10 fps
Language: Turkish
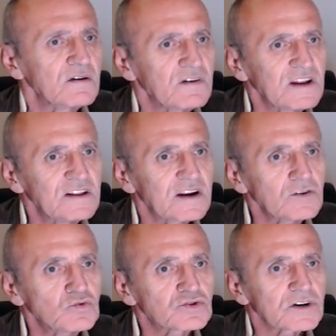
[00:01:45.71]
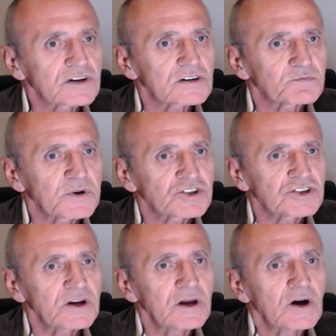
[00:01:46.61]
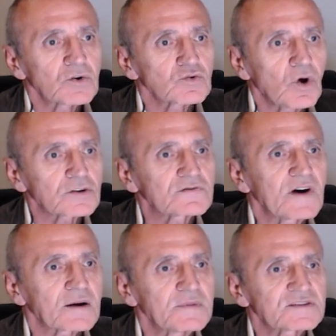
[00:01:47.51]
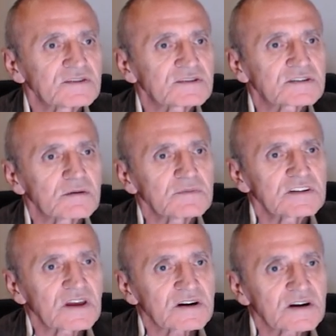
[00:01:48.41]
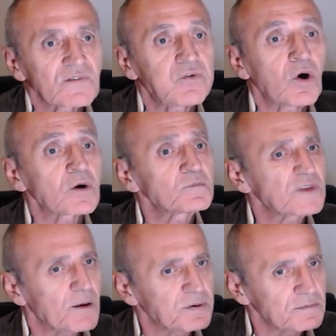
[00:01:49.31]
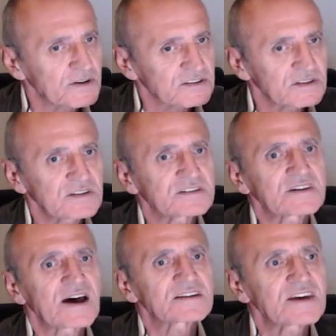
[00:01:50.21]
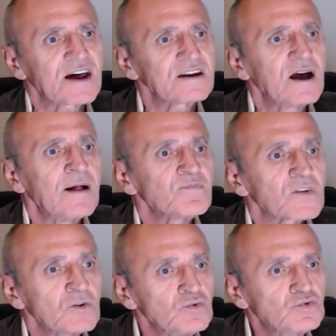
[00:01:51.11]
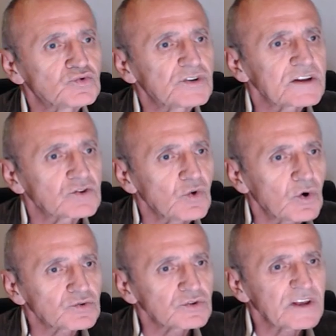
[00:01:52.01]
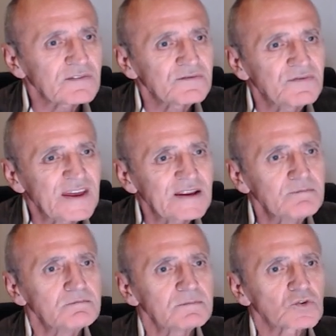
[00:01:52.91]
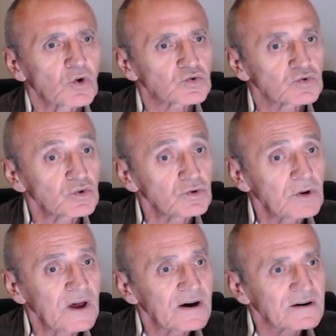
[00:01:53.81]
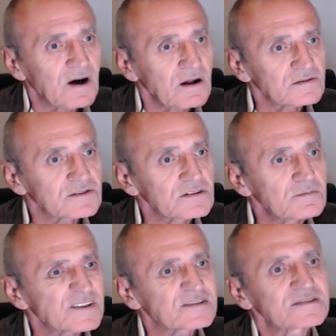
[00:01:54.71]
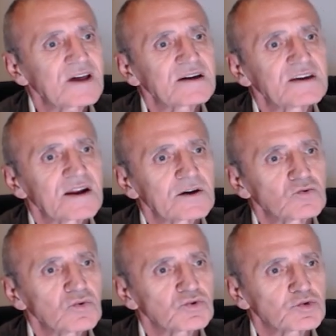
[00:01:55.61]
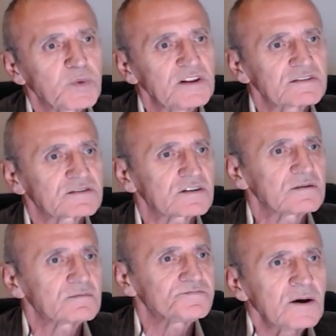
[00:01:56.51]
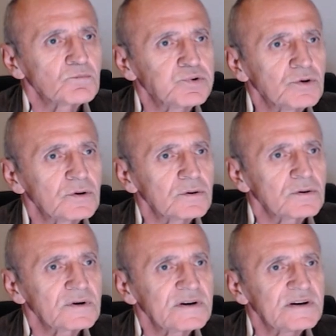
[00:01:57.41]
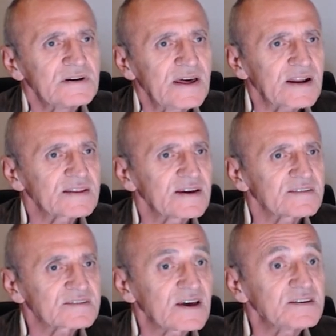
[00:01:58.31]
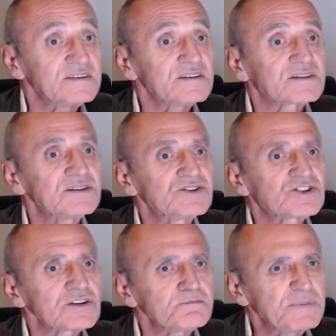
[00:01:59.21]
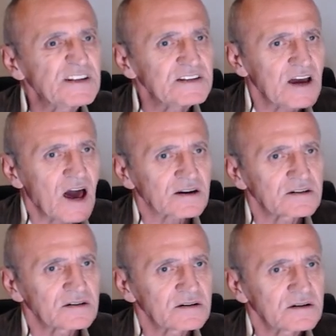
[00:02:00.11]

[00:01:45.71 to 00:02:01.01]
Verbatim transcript: Velilerin yüzde 45'i not verme sisteminde reform yapılmasını isterken yüzde dördü de verim notunun kaldırılmasından yana görüş belirtti. Bu neredeyse yıkıcı bir yargı.